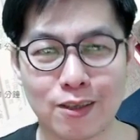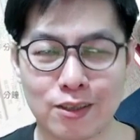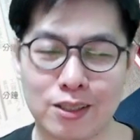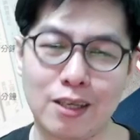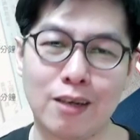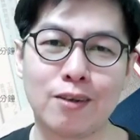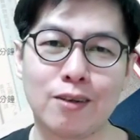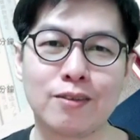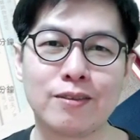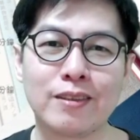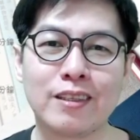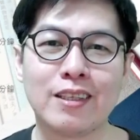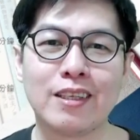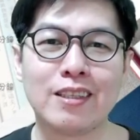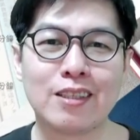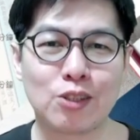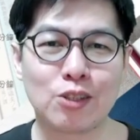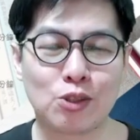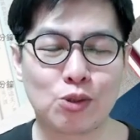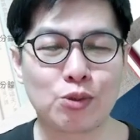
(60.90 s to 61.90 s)
时候
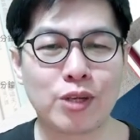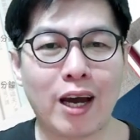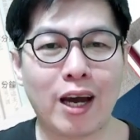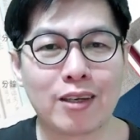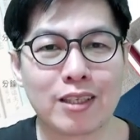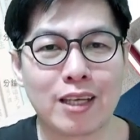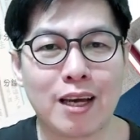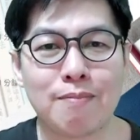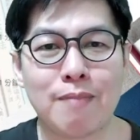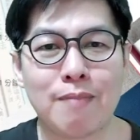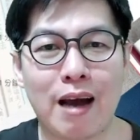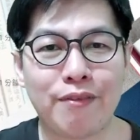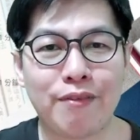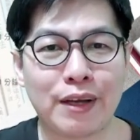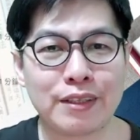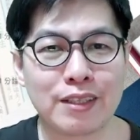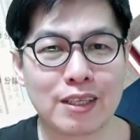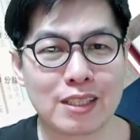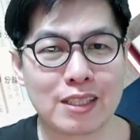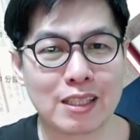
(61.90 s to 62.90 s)
煮料理很麻
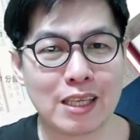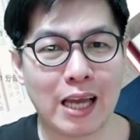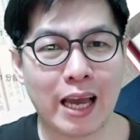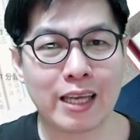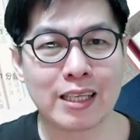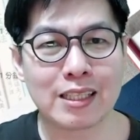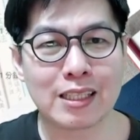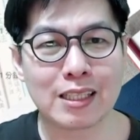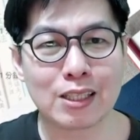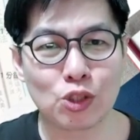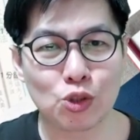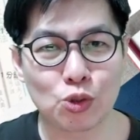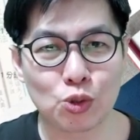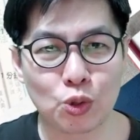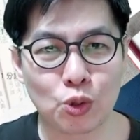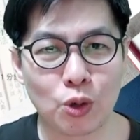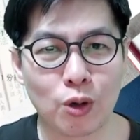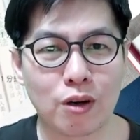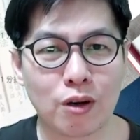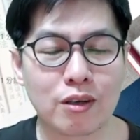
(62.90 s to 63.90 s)
烦，就是哎一次煮
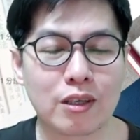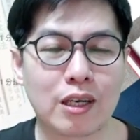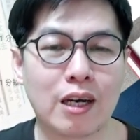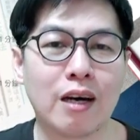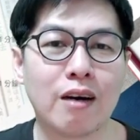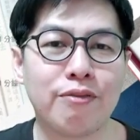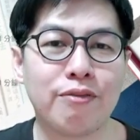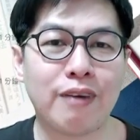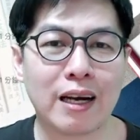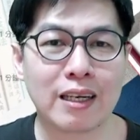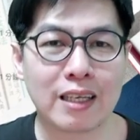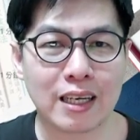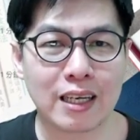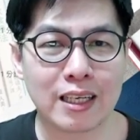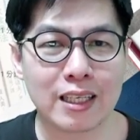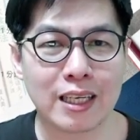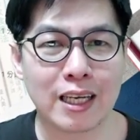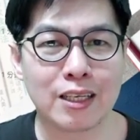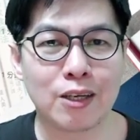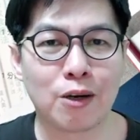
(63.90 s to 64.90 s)
多，可是放隔
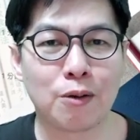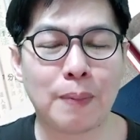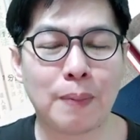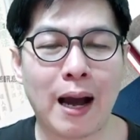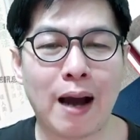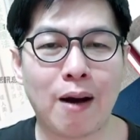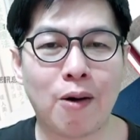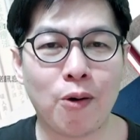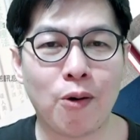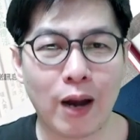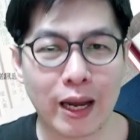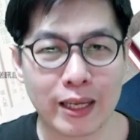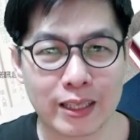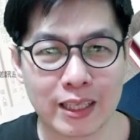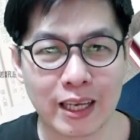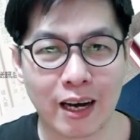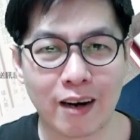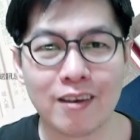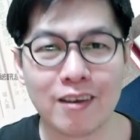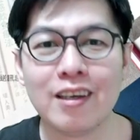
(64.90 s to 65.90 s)
夜又怕坏
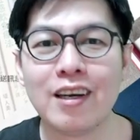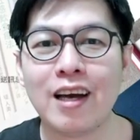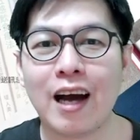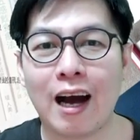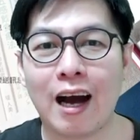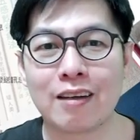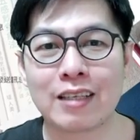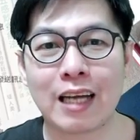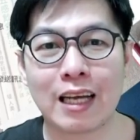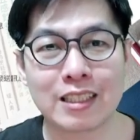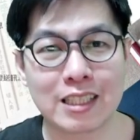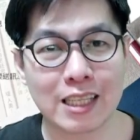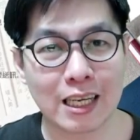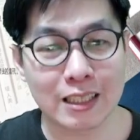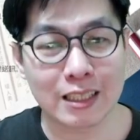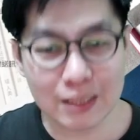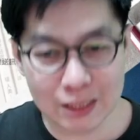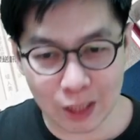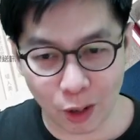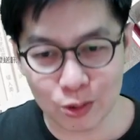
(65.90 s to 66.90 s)
掉。好，那
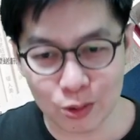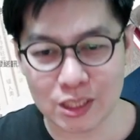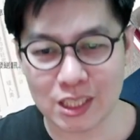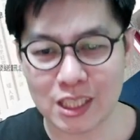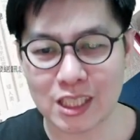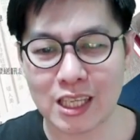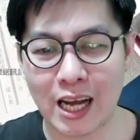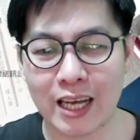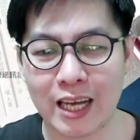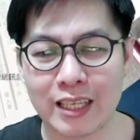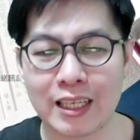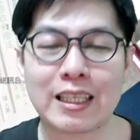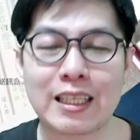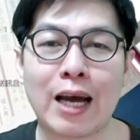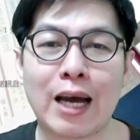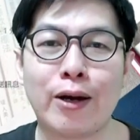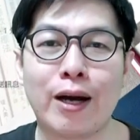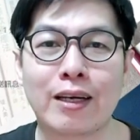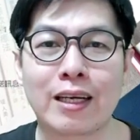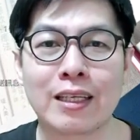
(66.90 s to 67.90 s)
先冻起来。那待
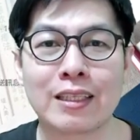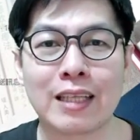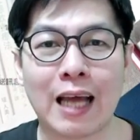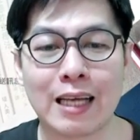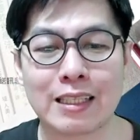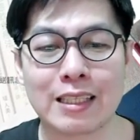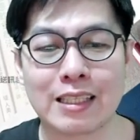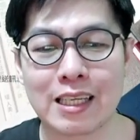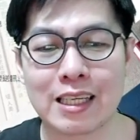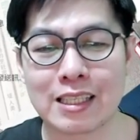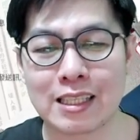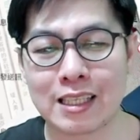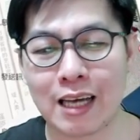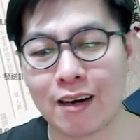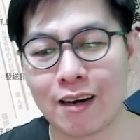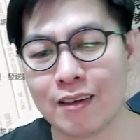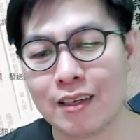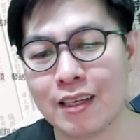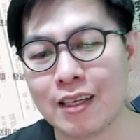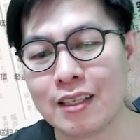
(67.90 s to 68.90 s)
会要跟大家介
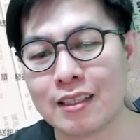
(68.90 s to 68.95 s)
绍。